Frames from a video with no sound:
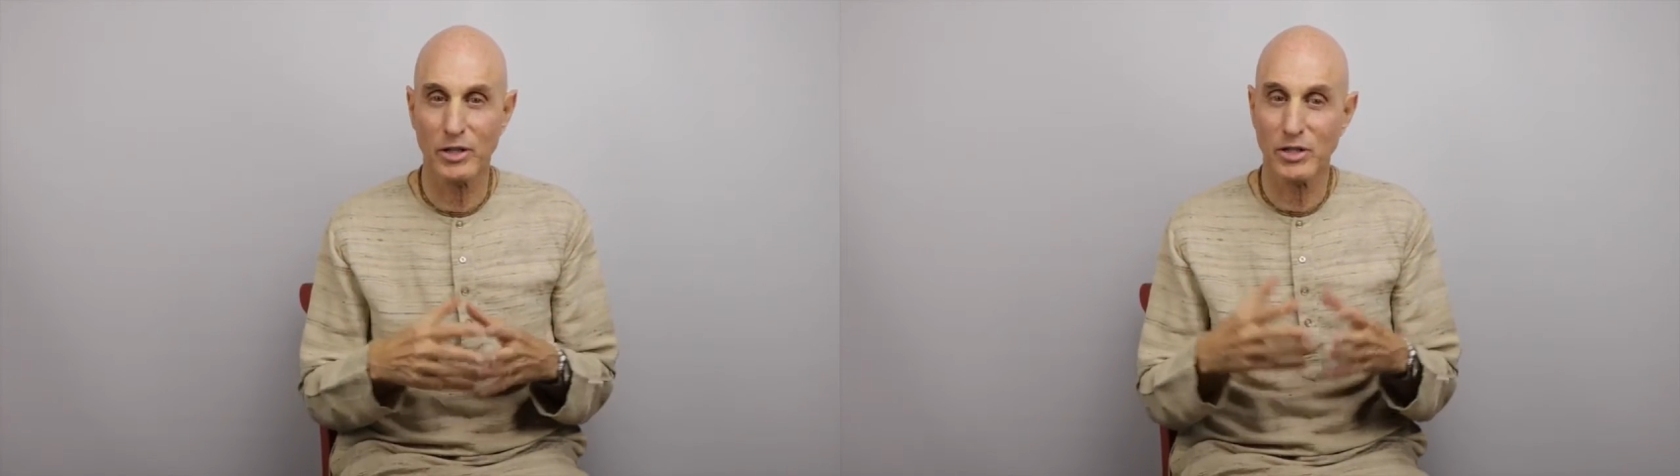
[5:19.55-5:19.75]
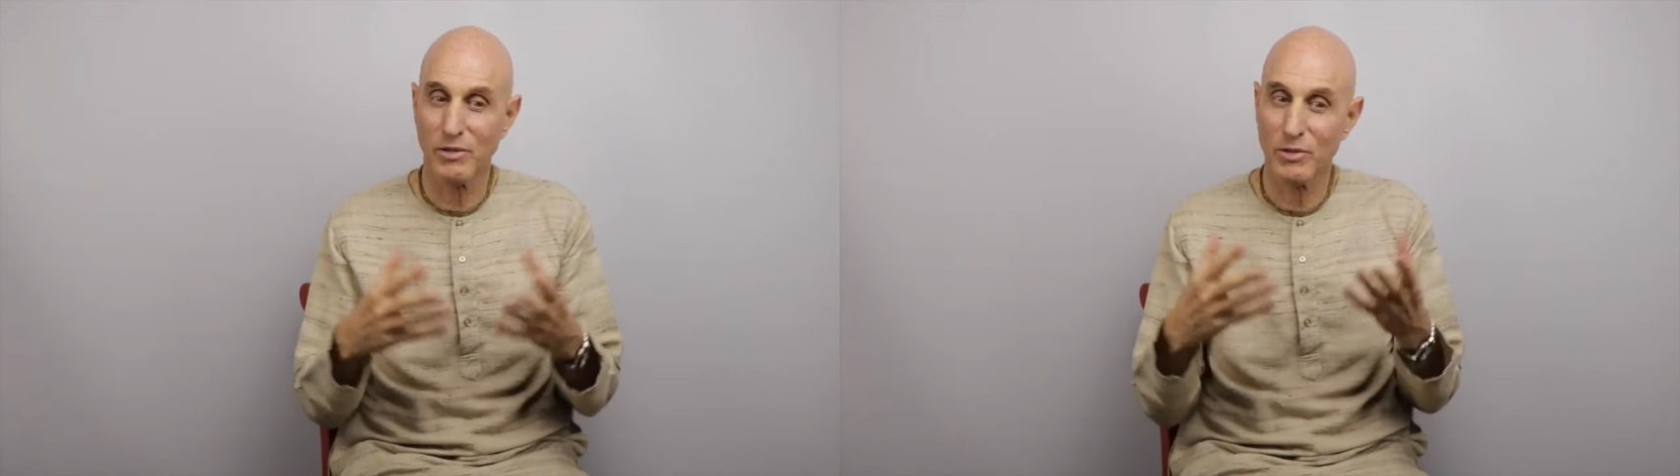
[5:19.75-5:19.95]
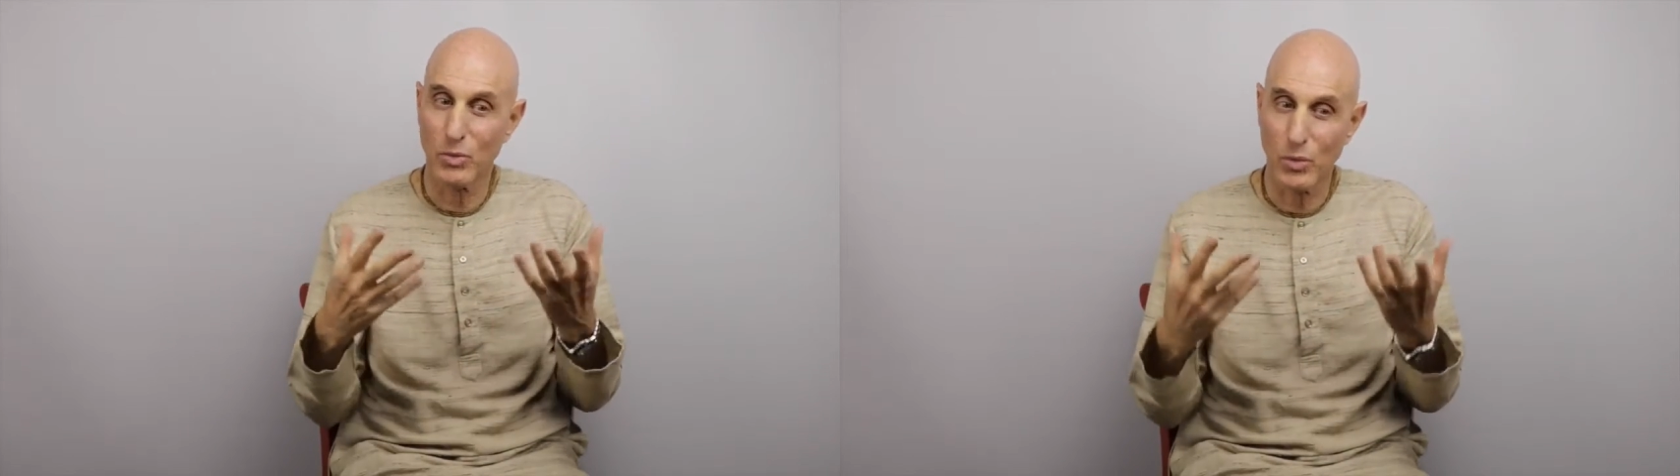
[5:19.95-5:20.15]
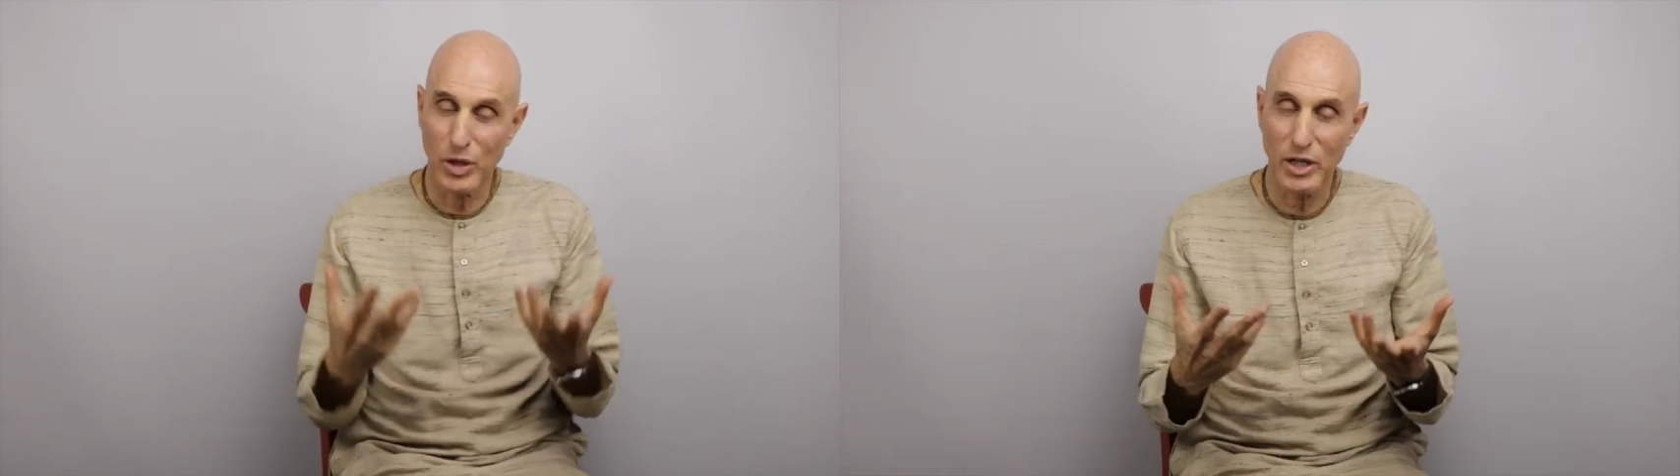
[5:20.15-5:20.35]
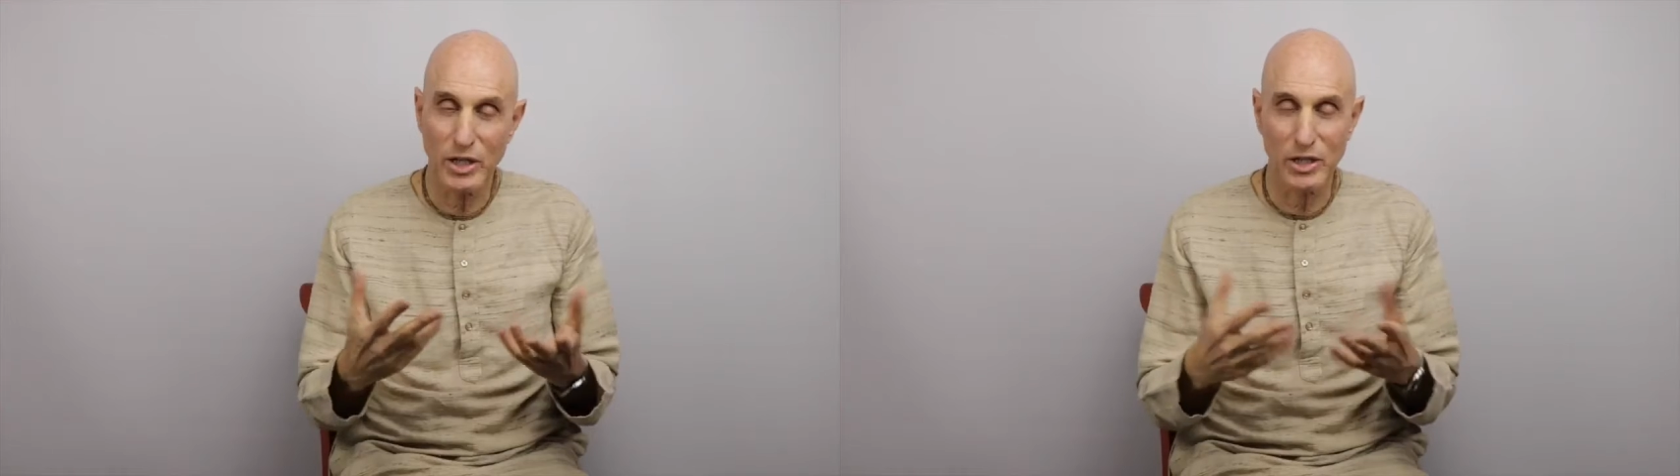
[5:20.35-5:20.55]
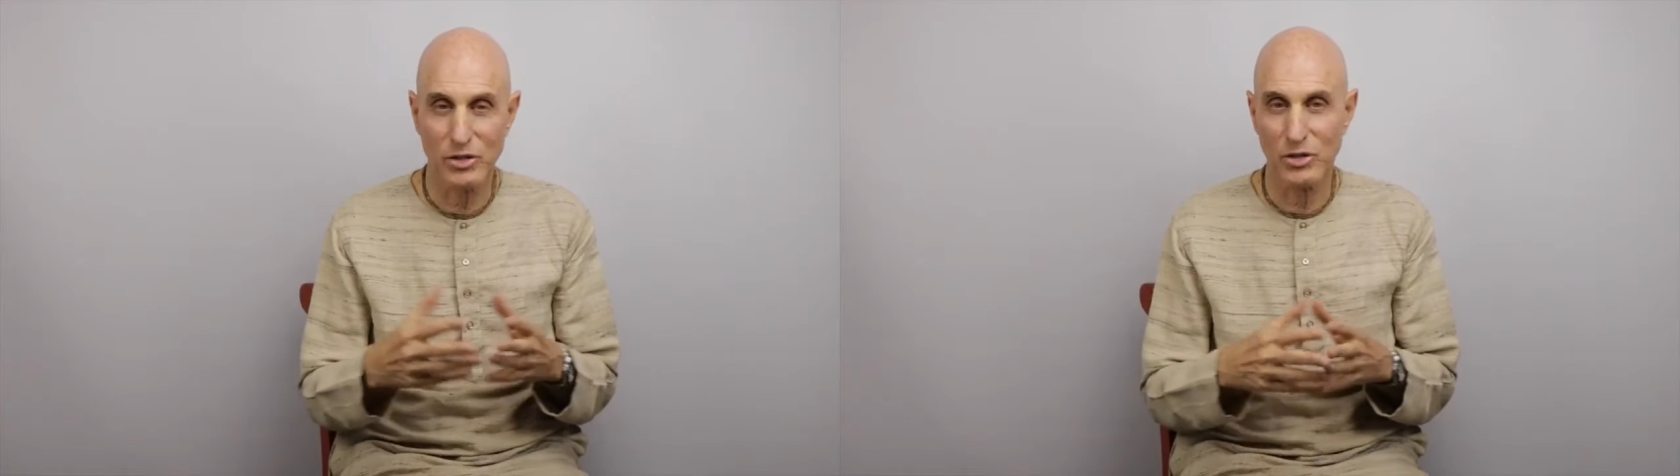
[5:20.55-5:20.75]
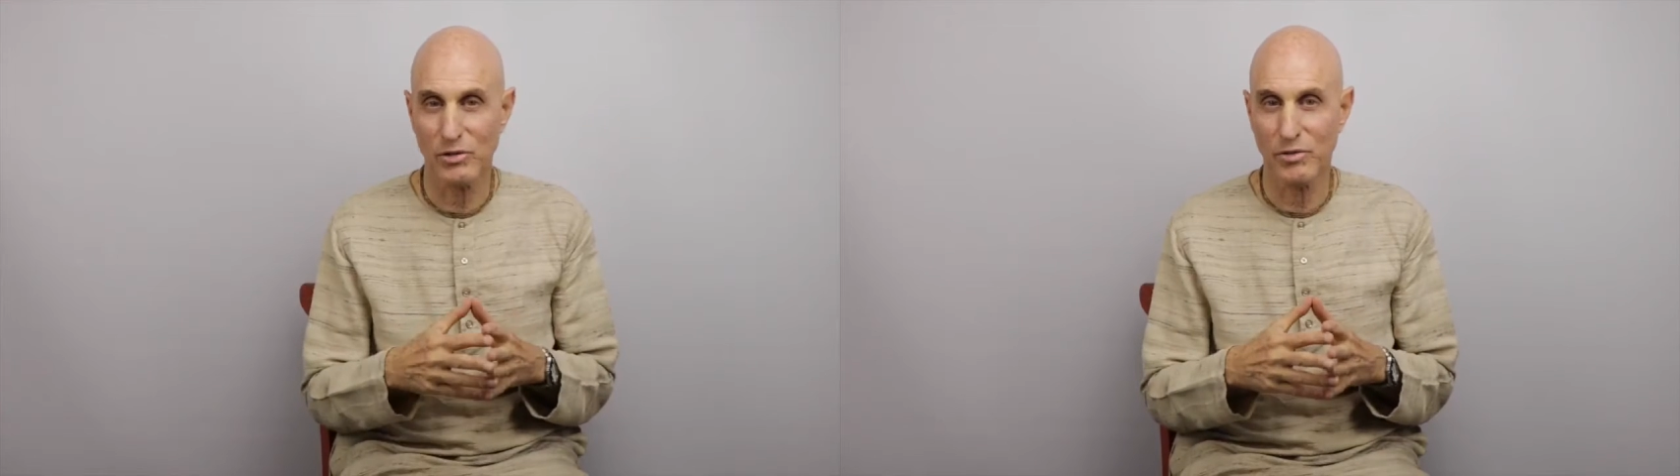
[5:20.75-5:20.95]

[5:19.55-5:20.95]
И это определенно